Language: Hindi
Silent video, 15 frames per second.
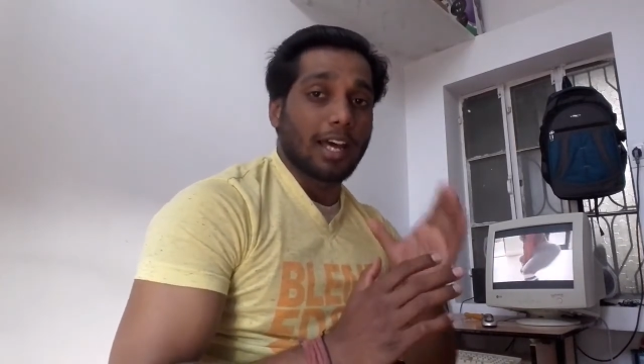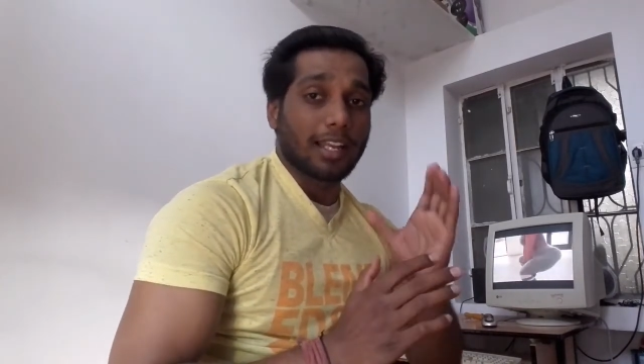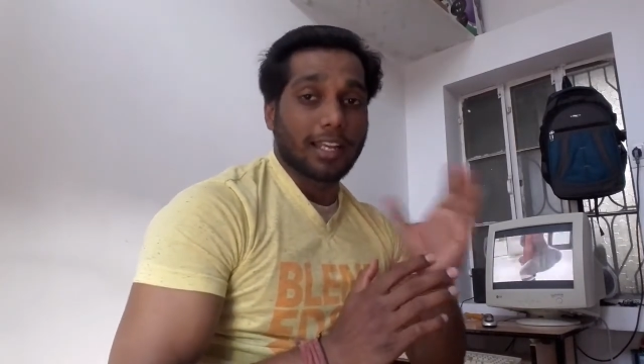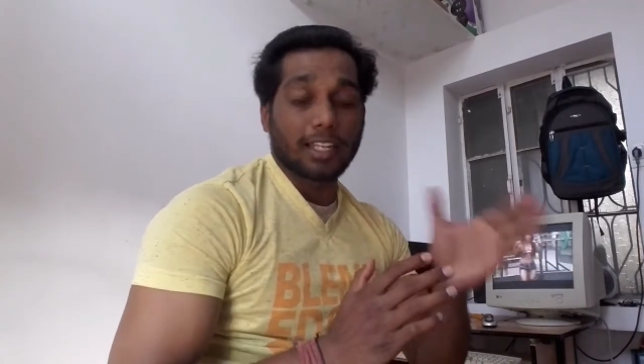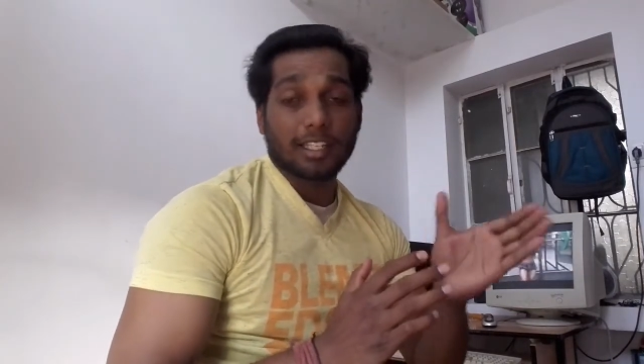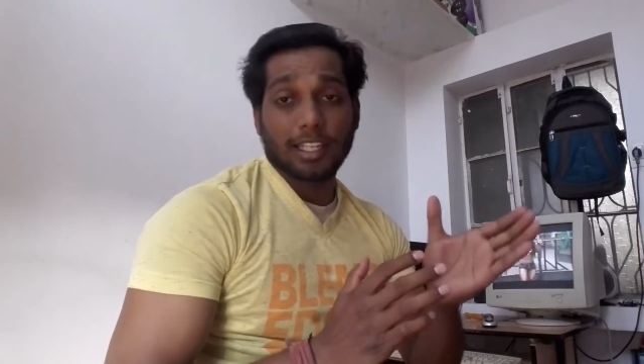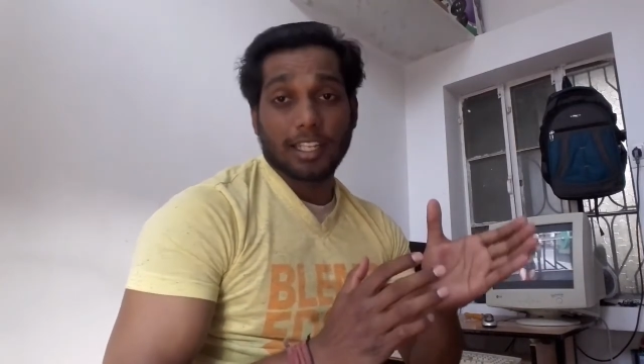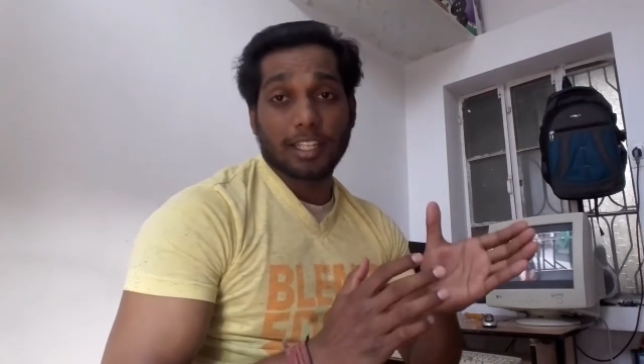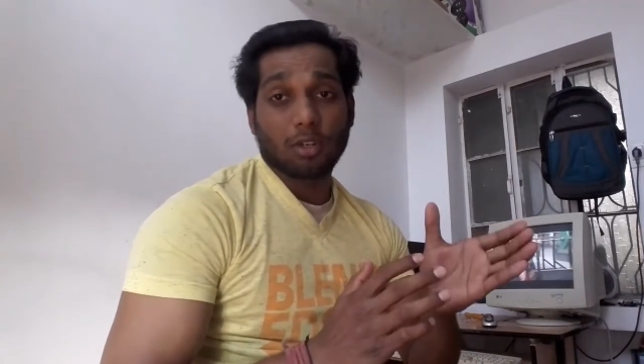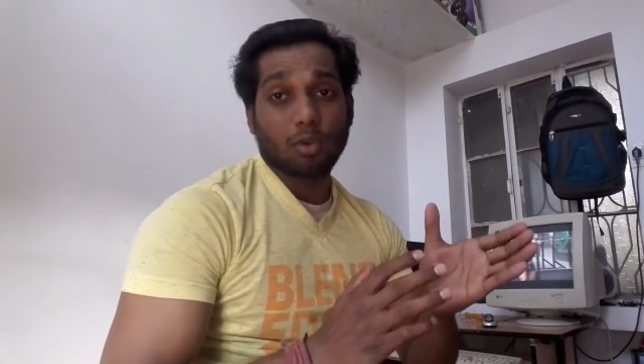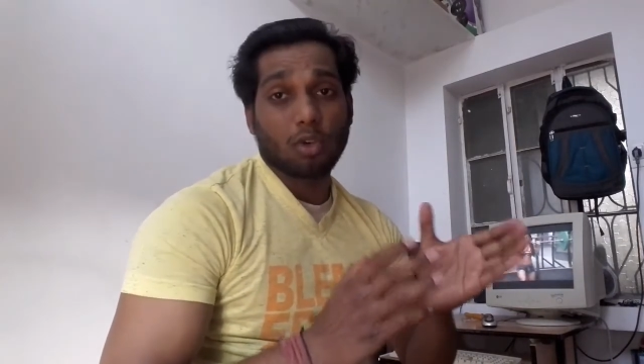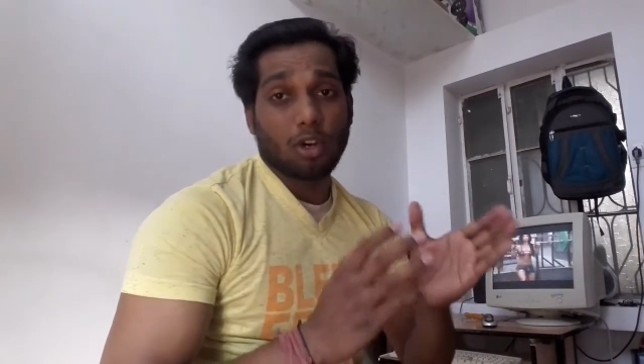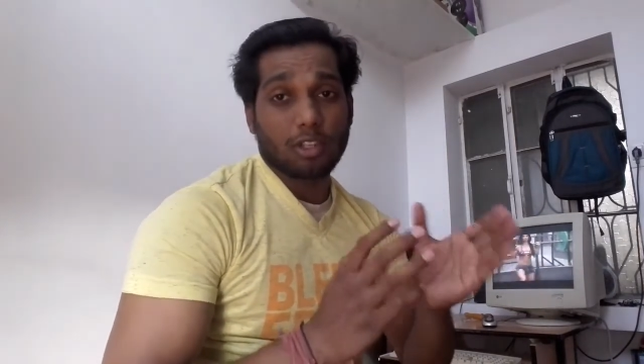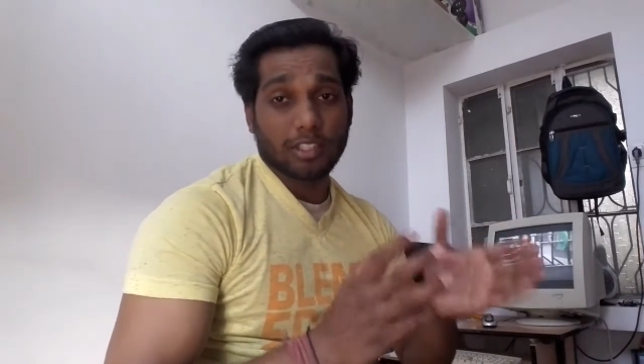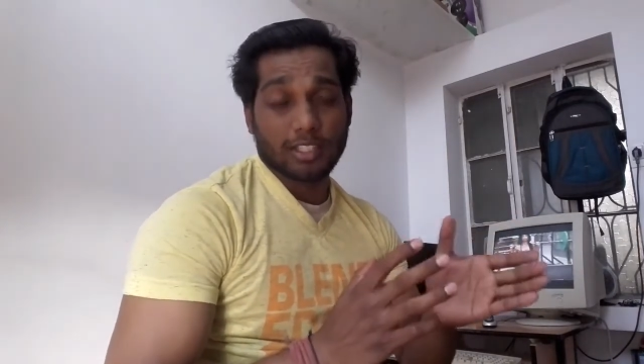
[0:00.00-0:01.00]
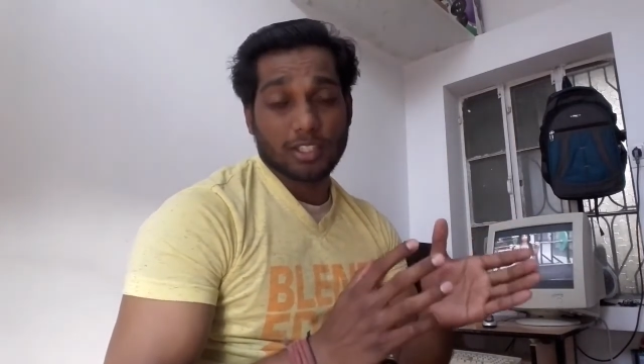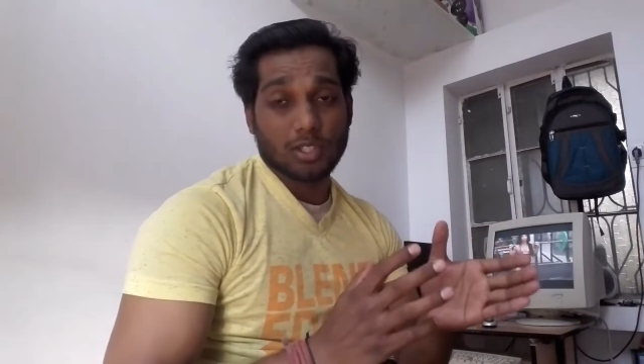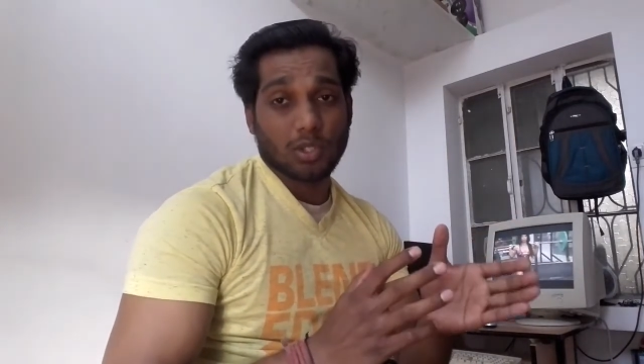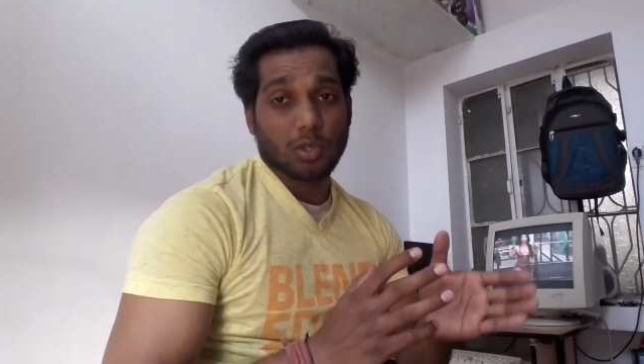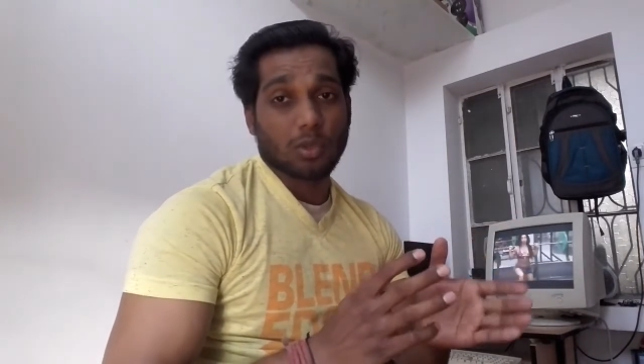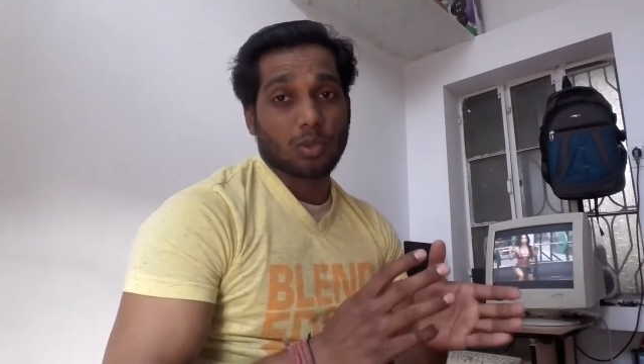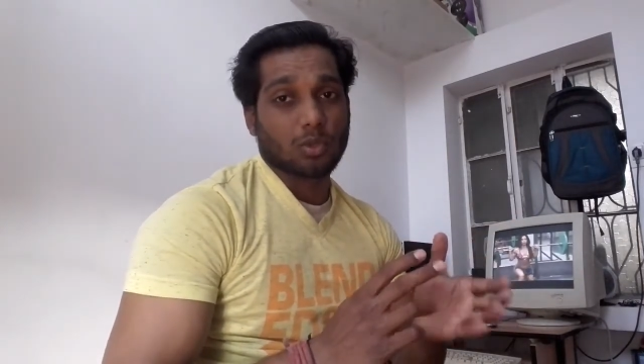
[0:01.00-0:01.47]
टारगेट करेंगे उन
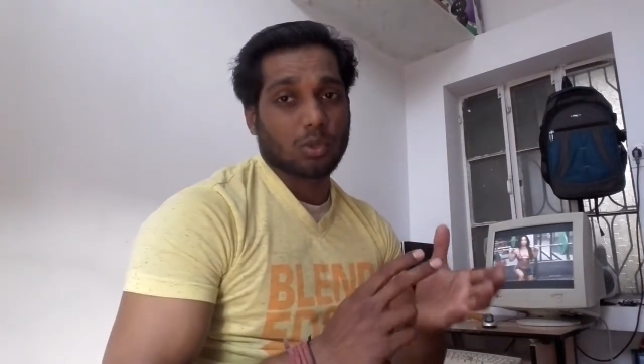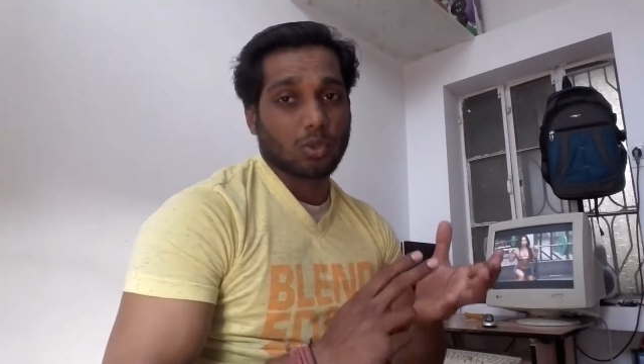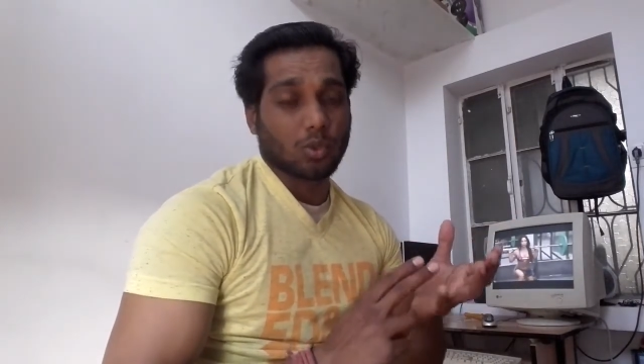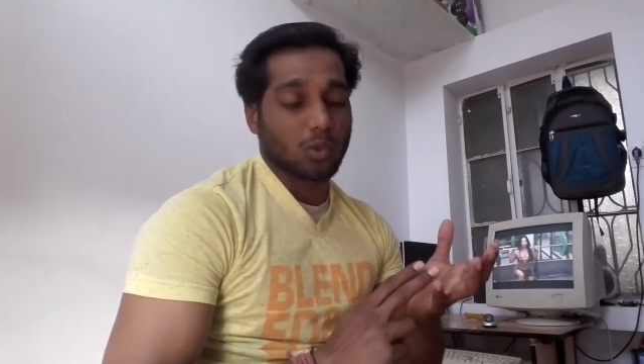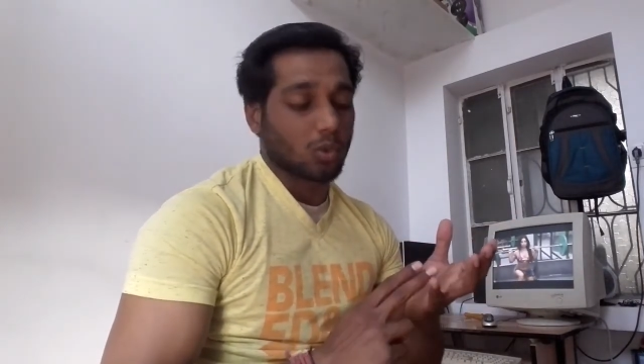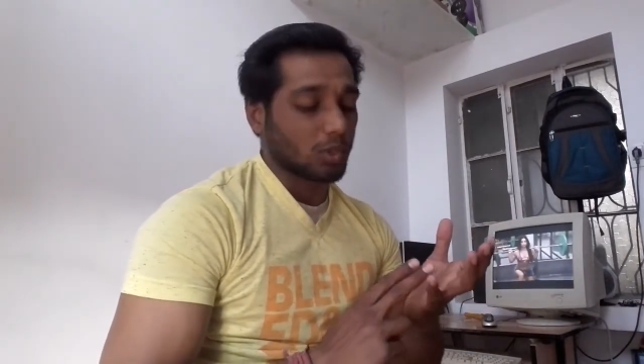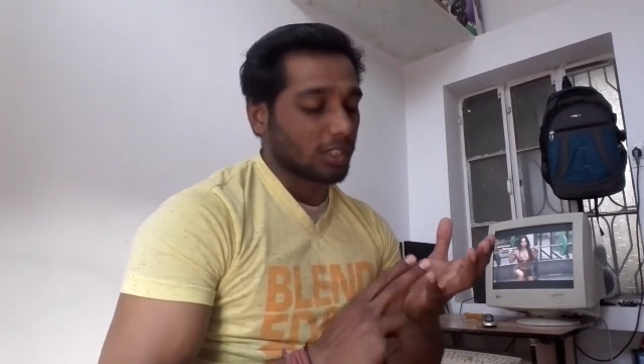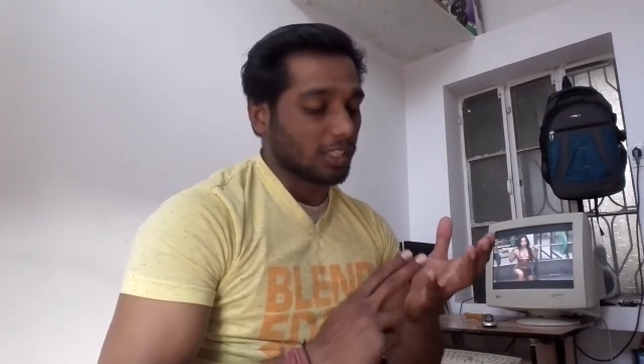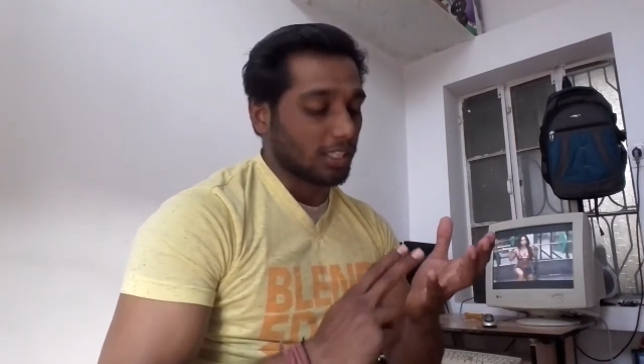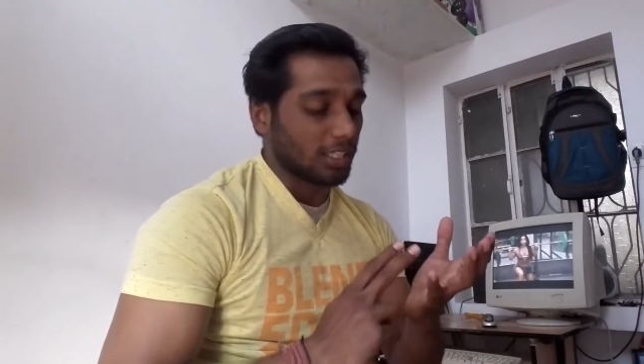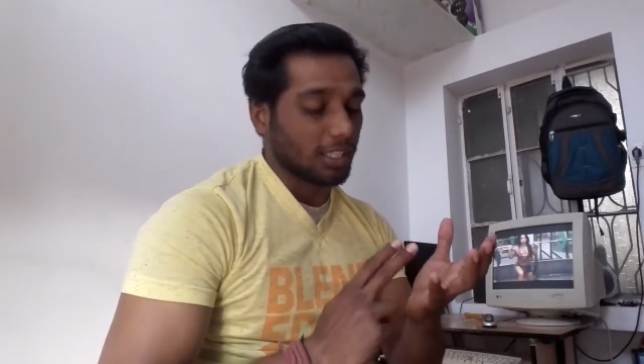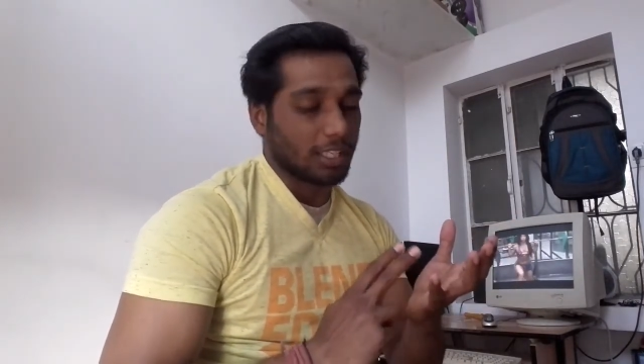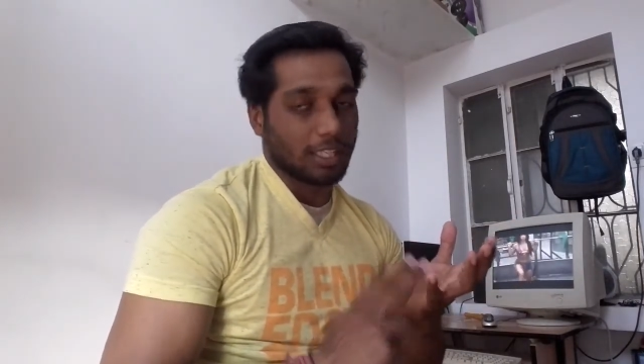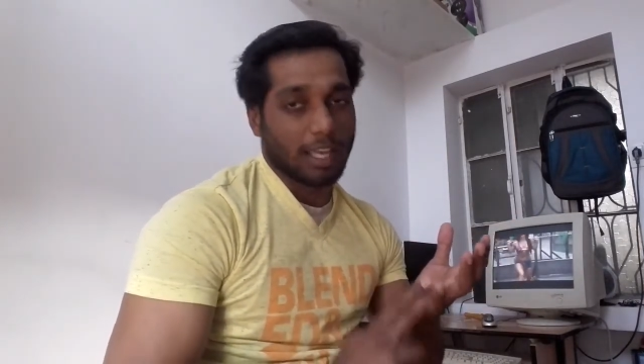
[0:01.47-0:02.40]
ऑडियंस को जो कि